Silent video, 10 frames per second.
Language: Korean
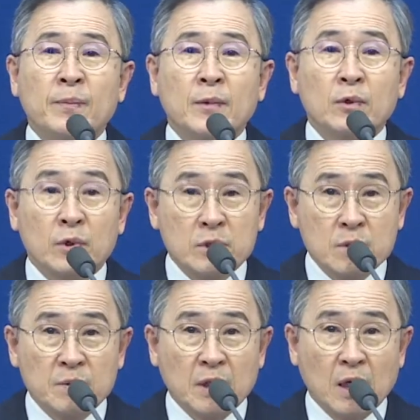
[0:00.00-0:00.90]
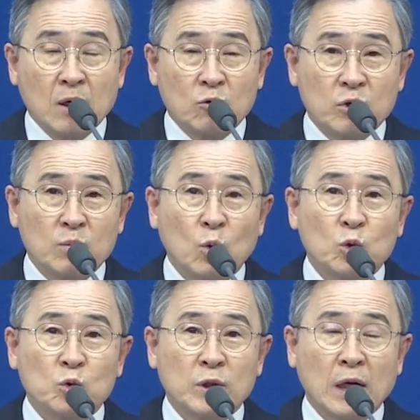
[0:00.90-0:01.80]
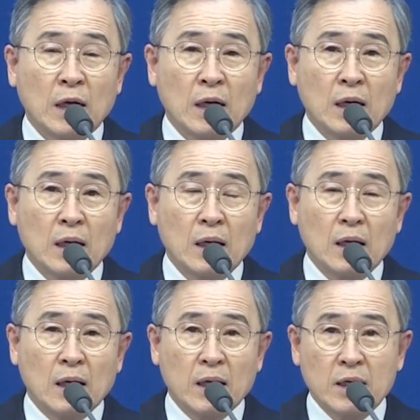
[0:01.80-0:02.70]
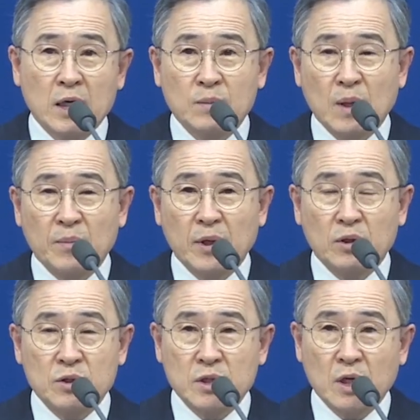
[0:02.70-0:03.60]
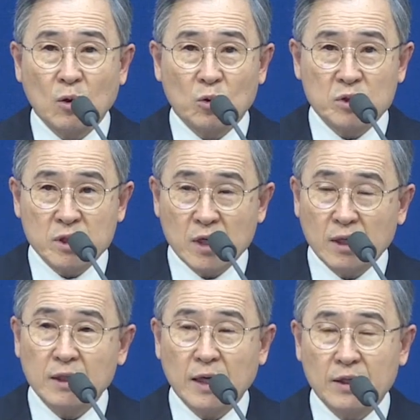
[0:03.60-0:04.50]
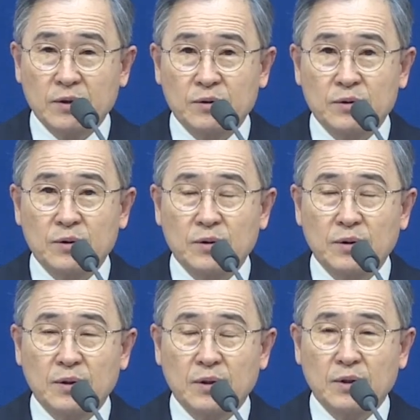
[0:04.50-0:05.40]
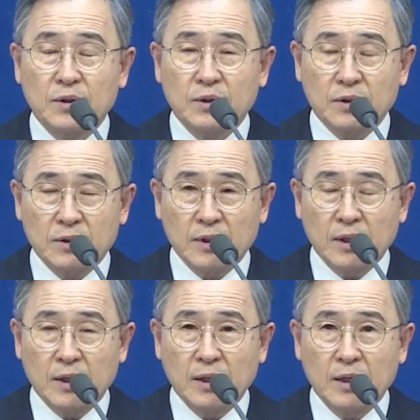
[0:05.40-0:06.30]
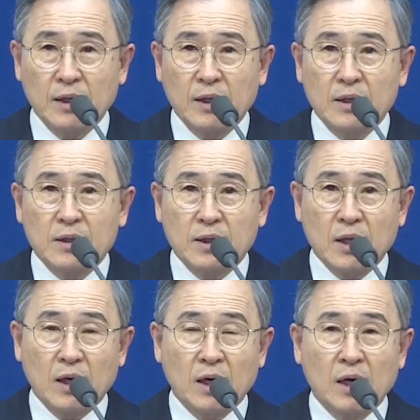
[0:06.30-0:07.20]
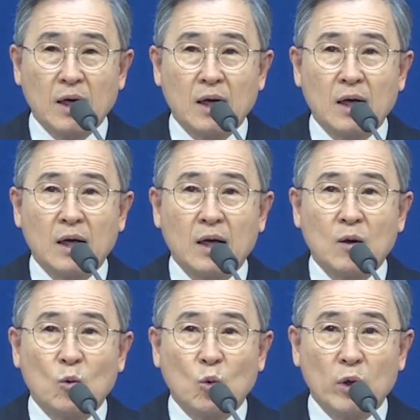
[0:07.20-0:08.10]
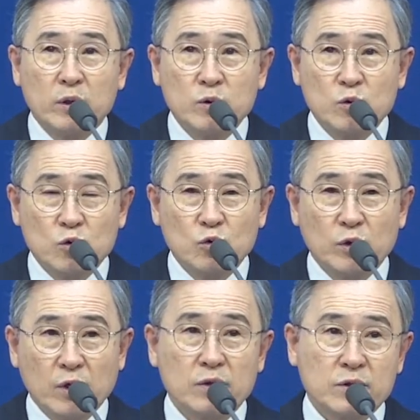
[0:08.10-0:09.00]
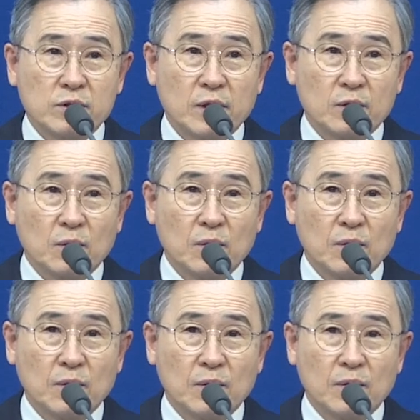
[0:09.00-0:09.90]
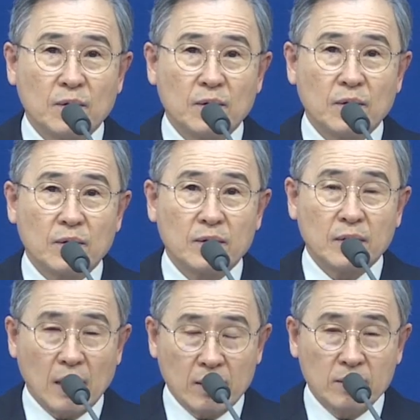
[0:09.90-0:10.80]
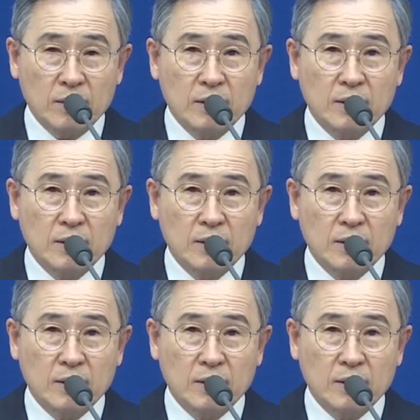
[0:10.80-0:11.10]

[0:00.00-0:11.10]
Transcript: 그렇습니다. 우리 모두 다 하나님 앞에 언제나 온전한 건 아니거든요. 그런데 내가 원수 되었을 때도 나를